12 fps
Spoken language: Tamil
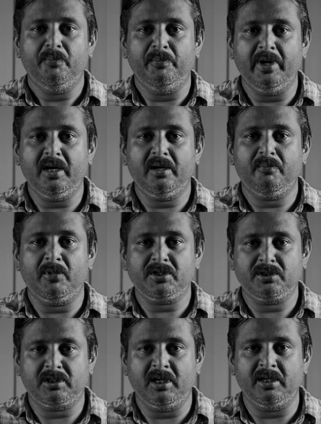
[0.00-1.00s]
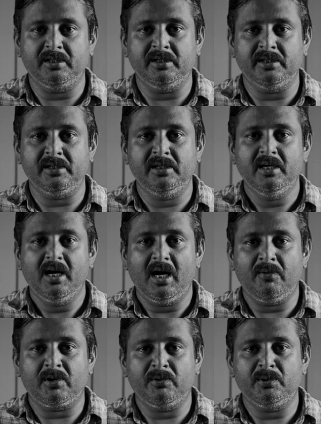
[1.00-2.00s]
மே மாதத்துலேருந்து
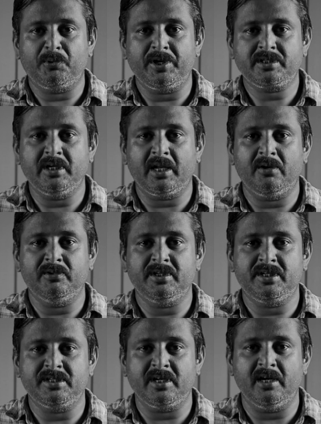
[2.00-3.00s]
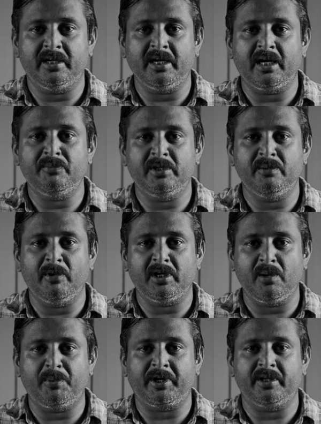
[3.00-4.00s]
அவரை வந்து புயஸ் கார்டனில் வந்து சிகிச்சை அளிக்க அனுமதி
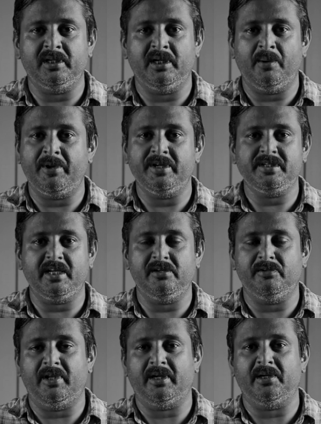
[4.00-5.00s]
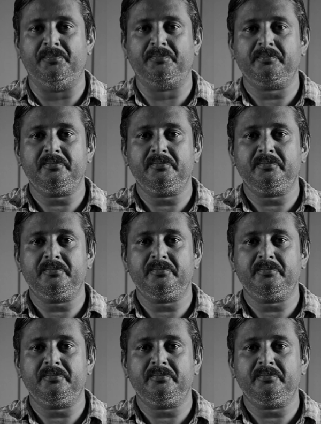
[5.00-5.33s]
மறுக்கப்பட்டது அப்படின்னு செய்தி வந்திருக்கு